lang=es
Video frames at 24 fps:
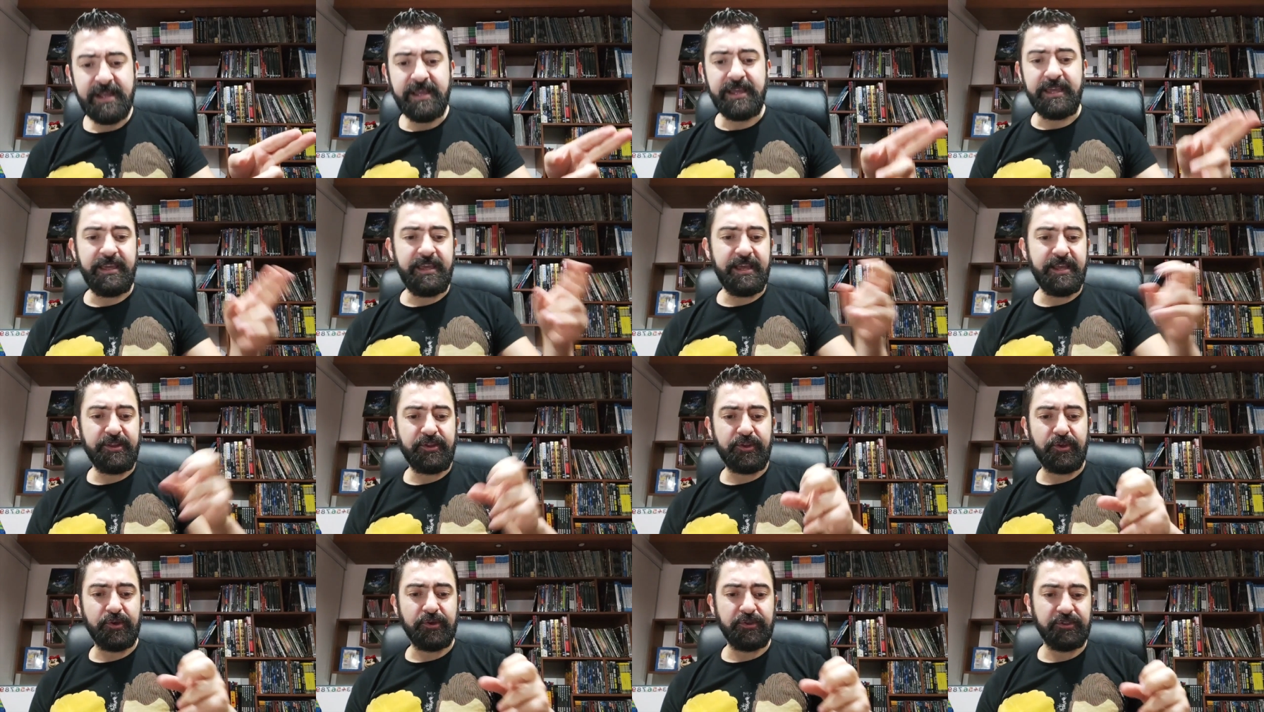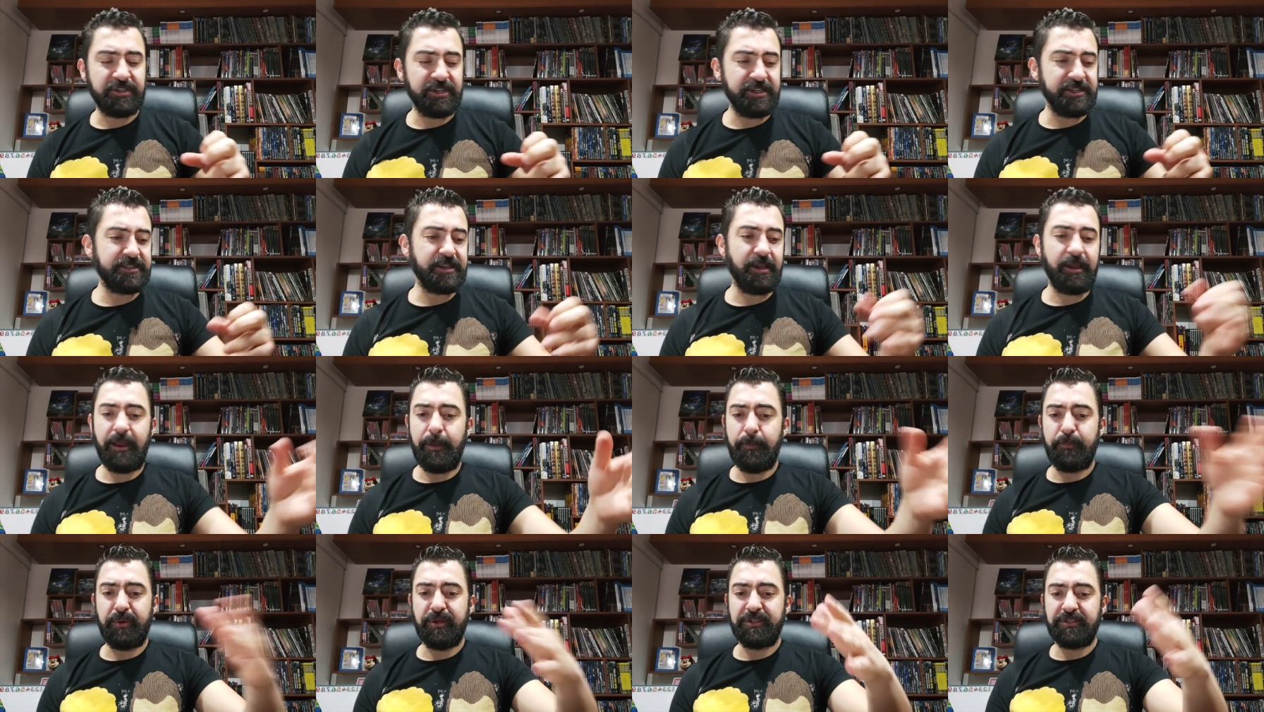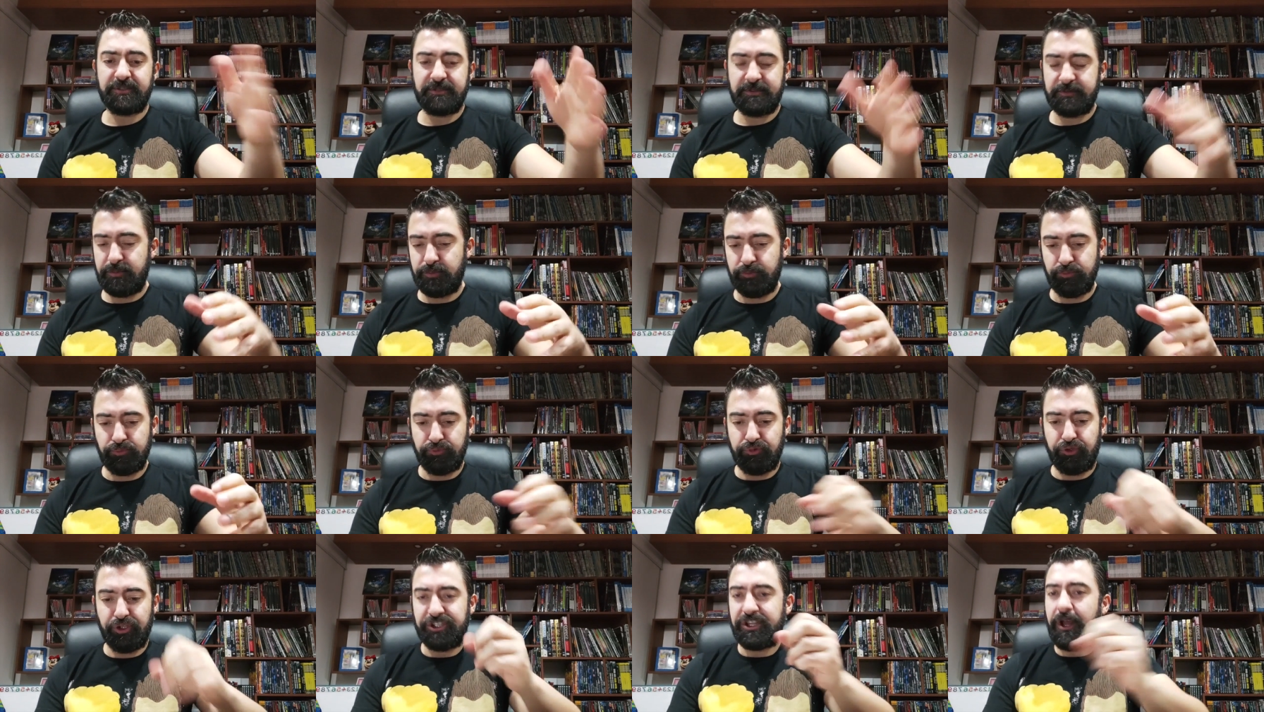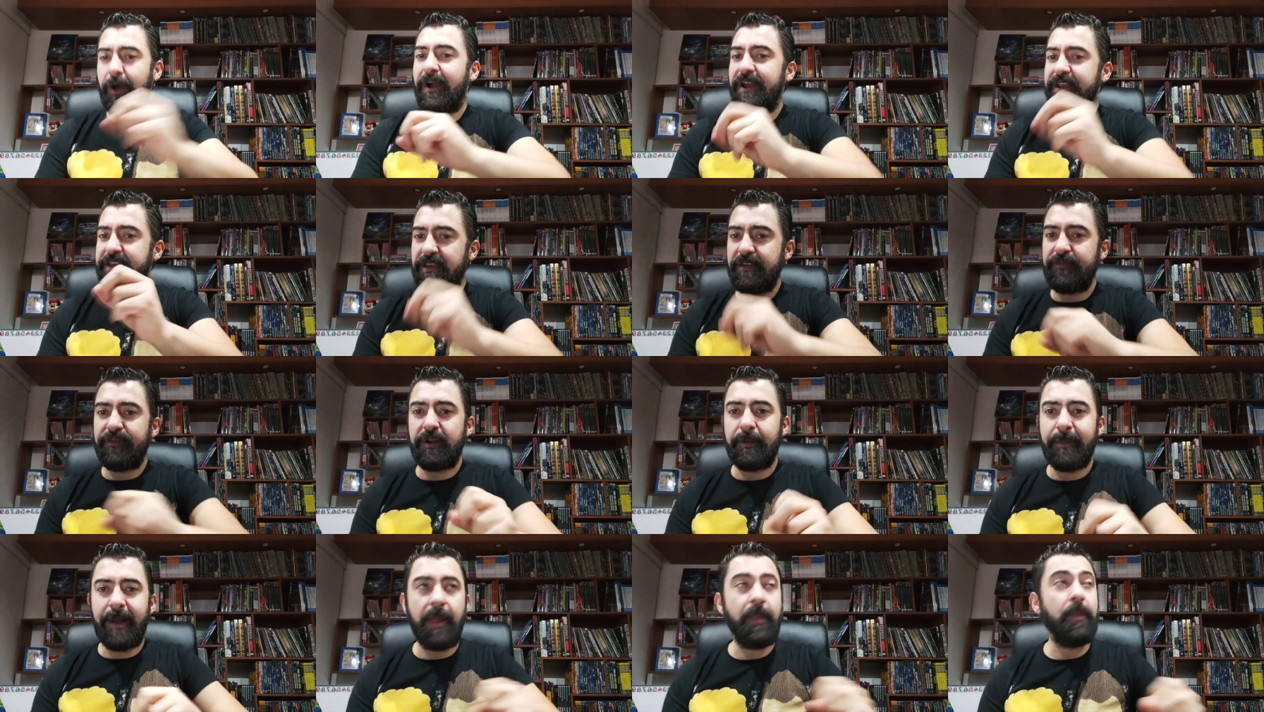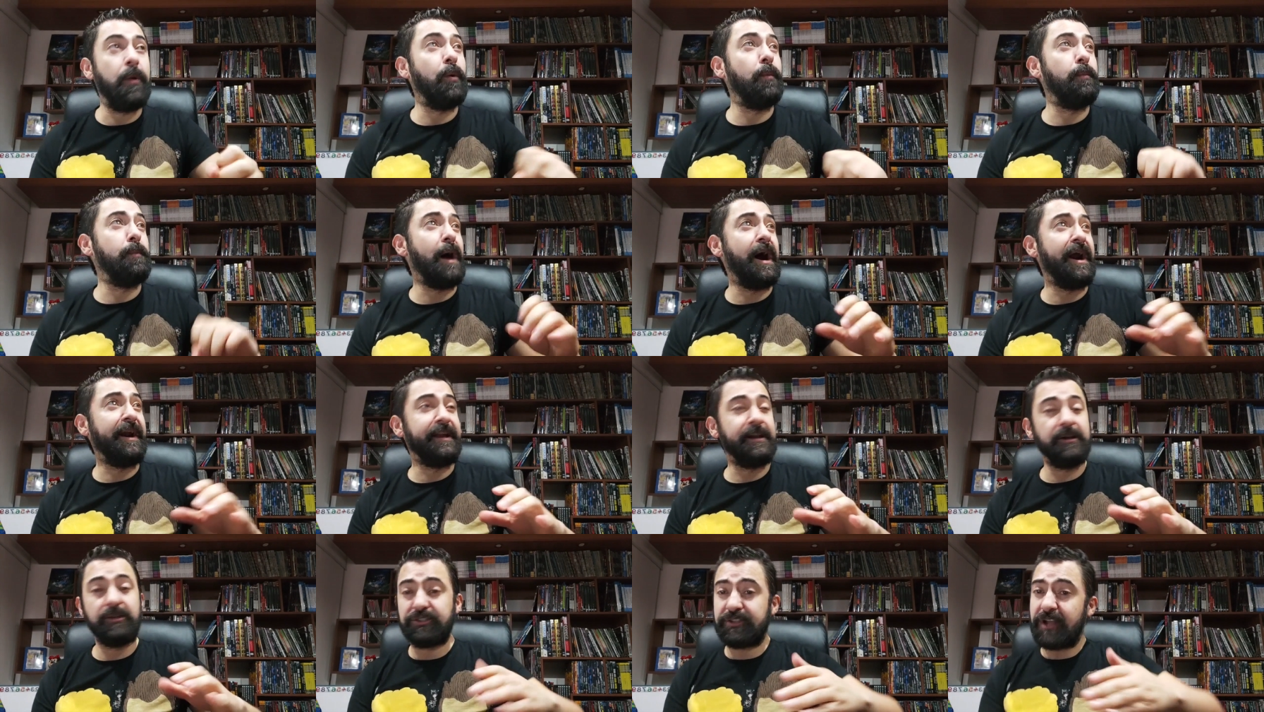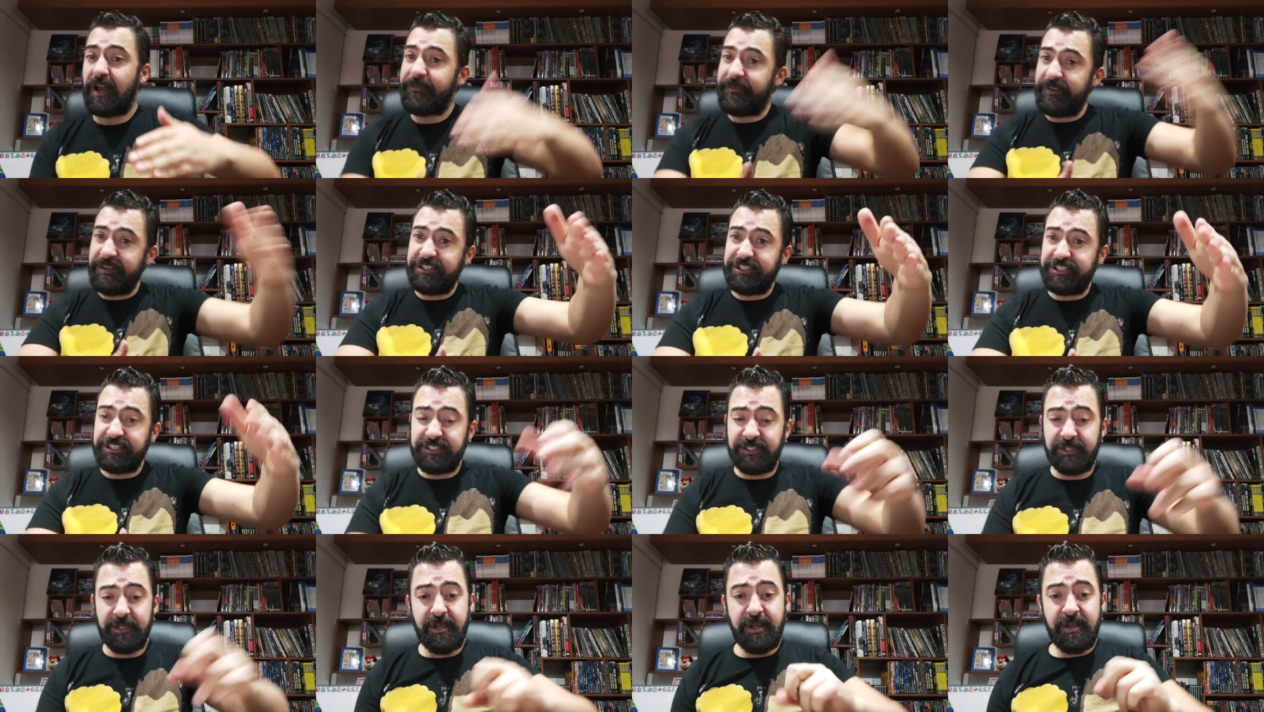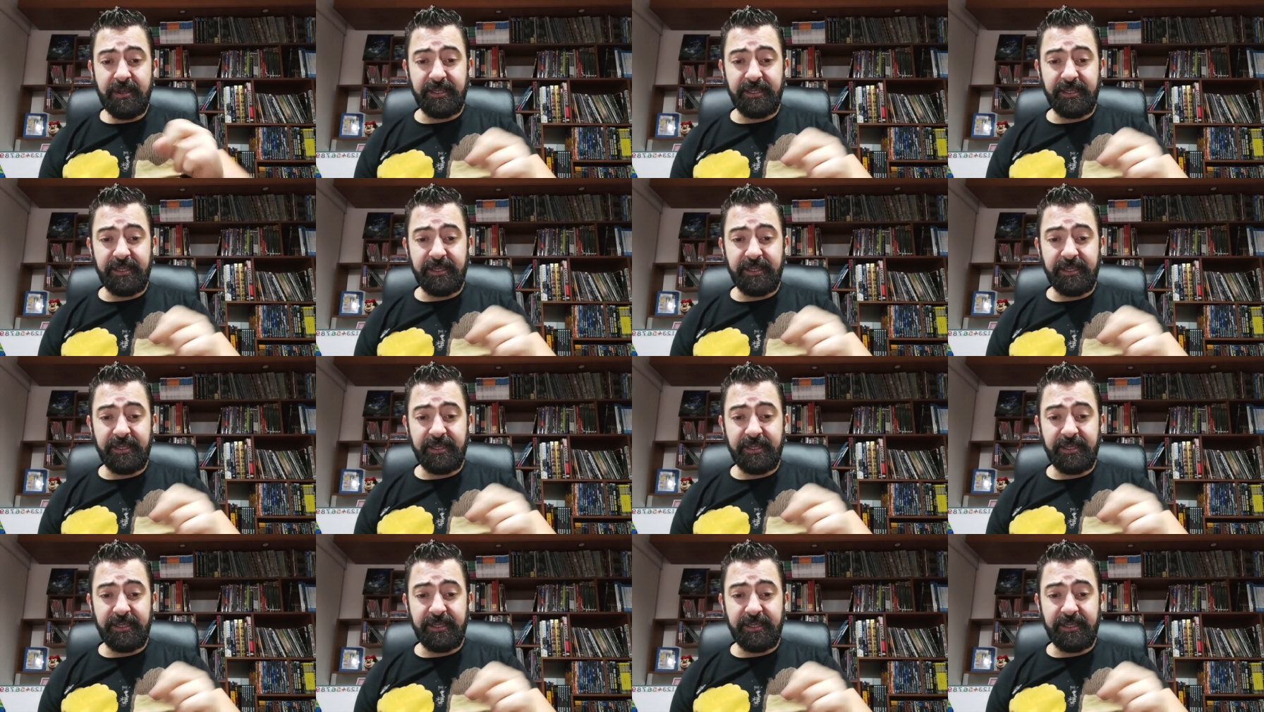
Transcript: y entonces eh, pues yo estaba allí firmando varios afiches